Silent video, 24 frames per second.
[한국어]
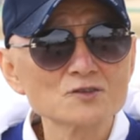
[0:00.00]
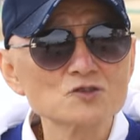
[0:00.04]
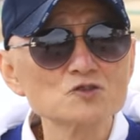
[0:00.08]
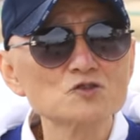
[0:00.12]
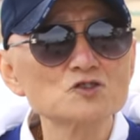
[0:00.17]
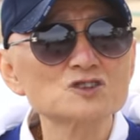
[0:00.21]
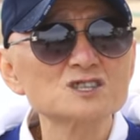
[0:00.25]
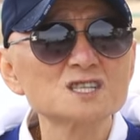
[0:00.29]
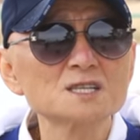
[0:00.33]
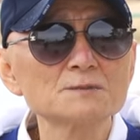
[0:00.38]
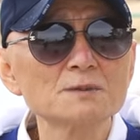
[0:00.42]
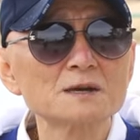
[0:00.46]

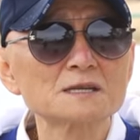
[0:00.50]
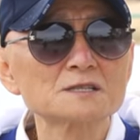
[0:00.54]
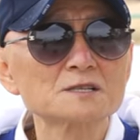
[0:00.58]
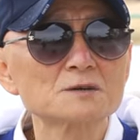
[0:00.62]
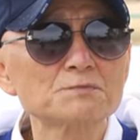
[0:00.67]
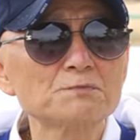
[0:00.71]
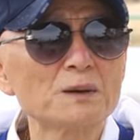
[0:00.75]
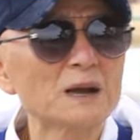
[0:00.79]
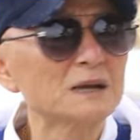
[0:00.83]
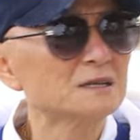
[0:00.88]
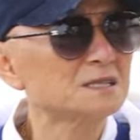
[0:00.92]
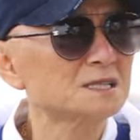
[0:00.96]
60에서
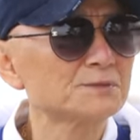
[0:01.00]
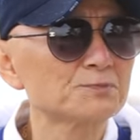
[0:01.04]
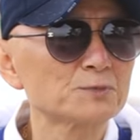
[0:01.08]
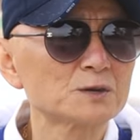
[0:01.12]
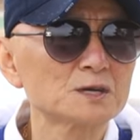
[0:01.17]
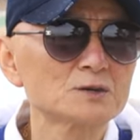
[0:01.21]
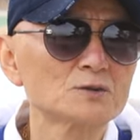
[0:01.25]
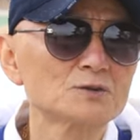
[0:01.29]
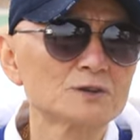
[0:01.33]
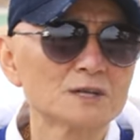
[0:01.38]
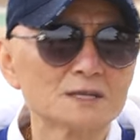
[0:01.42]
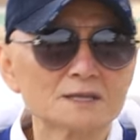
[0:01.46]

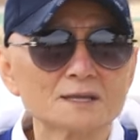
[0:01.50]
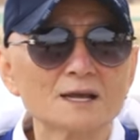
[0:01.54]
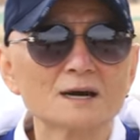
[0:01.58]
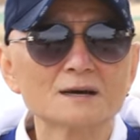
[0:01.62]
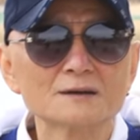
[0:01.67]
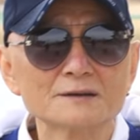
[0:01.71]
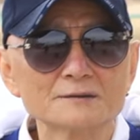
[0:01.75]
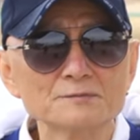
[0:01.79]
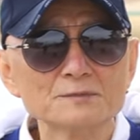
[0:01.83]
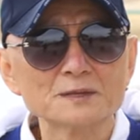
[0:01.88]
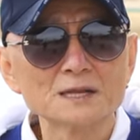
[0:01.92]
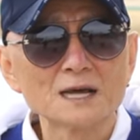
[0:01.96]
80km 된다
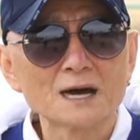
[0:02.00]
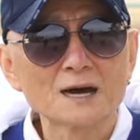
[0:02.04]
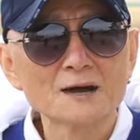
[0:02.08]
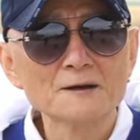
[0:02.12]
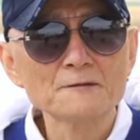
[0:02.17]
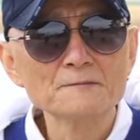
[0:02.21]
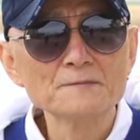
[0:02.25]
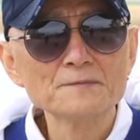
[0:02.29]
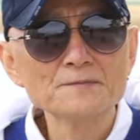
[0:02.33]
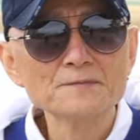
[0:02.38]
그럽니다.